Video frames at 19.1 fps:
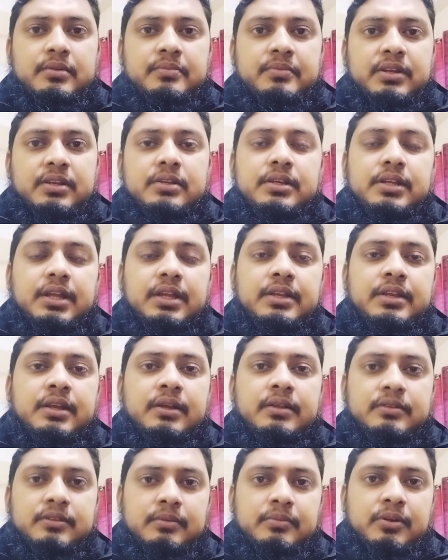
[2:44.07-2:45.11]
মানে এইটা
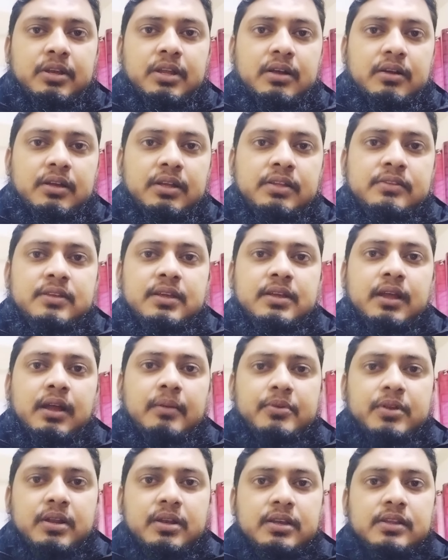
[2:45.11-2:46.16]
যে বলা হয় যে
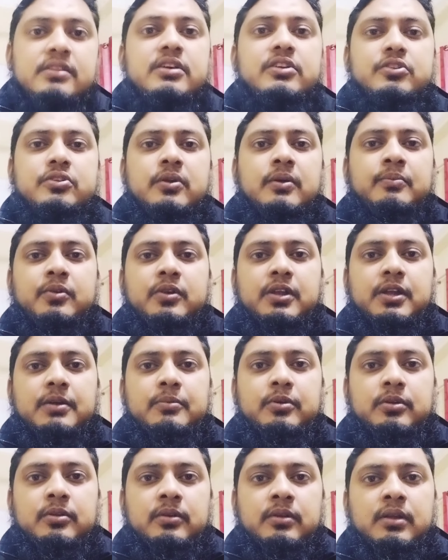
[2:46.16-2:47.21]
আপনার নিজের সম্পর্কে
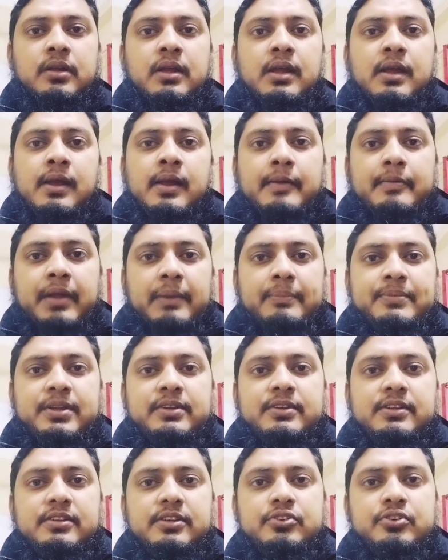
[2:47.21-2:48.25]
বলুন আপনার
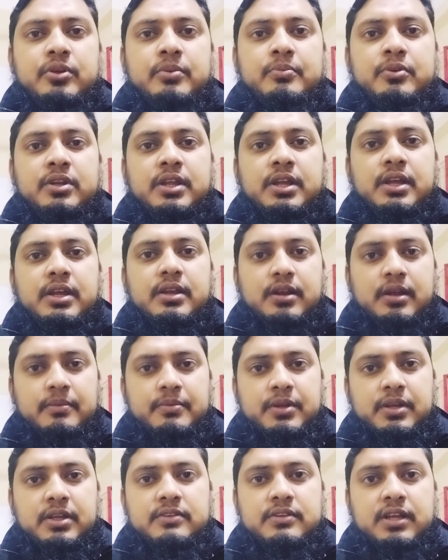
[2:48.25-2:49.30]
নিজের সম্পর্কে এটা
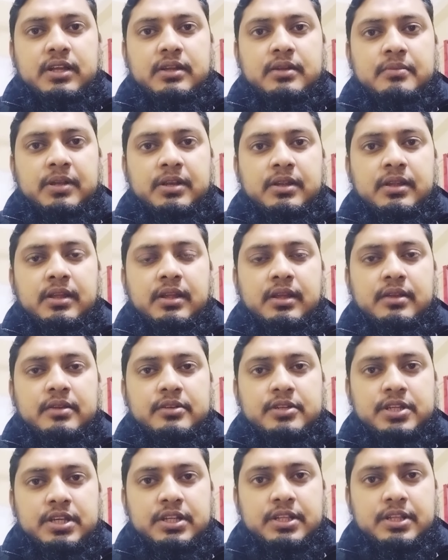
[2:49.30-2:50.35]
আপনাকে মানে
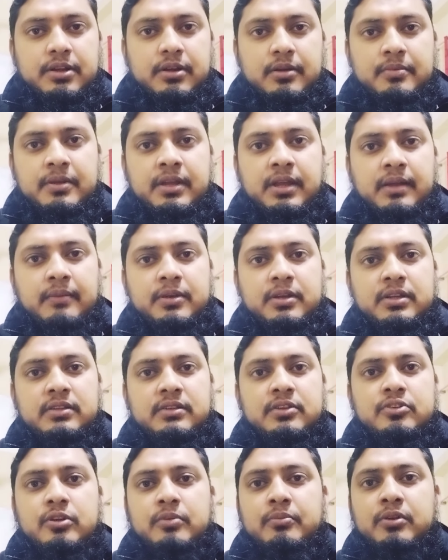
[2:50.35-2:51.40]
শিখতে হবে আপনার
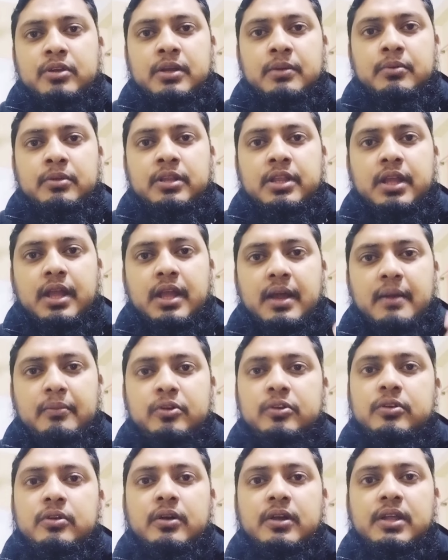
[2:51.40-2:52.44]
নিজের সম্পর্কে বলতে
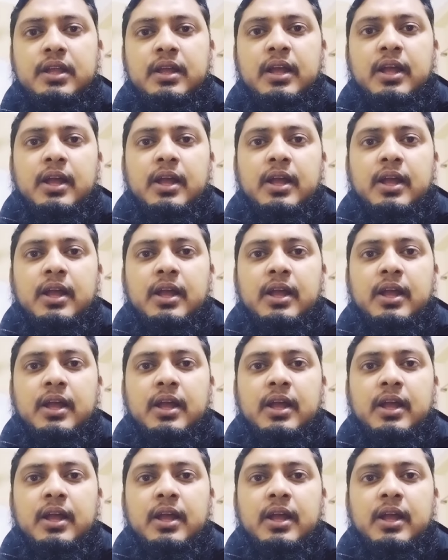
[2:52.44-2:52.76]
এমন নয়